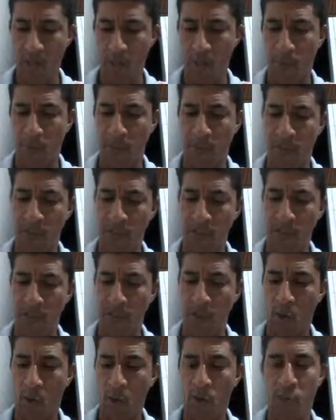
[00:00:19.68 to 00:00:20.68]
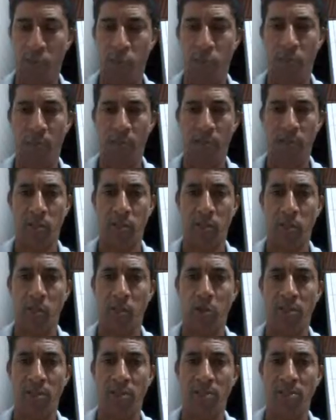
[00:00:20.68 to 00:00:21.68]
A profecia contra os
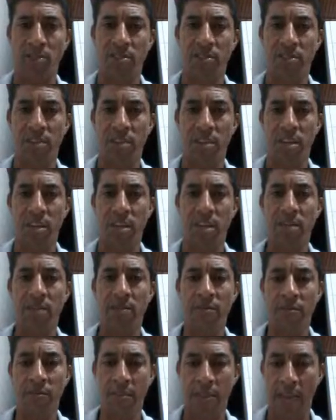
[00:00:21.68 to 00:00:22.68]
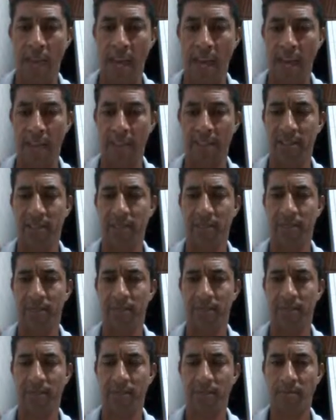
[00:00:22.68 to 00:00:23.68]
pastores infiéis.
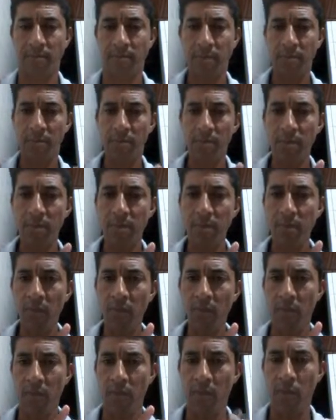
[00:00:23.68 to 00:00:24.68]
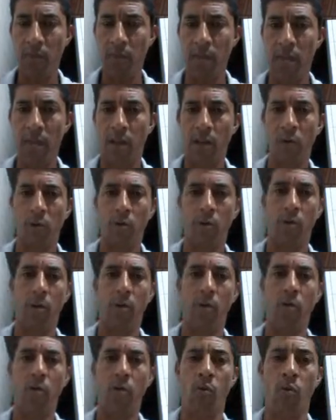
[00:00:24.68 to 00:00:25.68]
Veja bem,
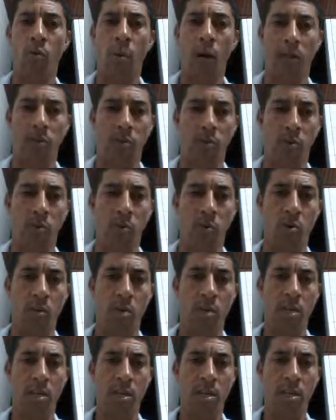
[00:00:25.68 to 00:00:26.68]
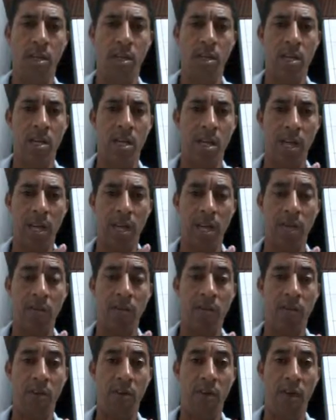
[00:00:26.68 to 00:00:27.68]
quando o pastor ele é
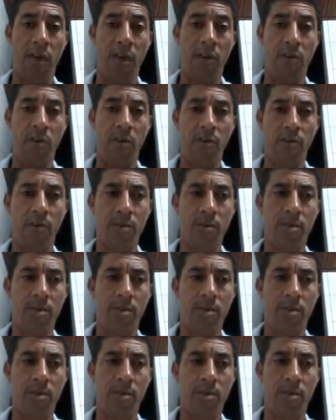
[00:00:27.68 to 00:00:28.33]
infiel,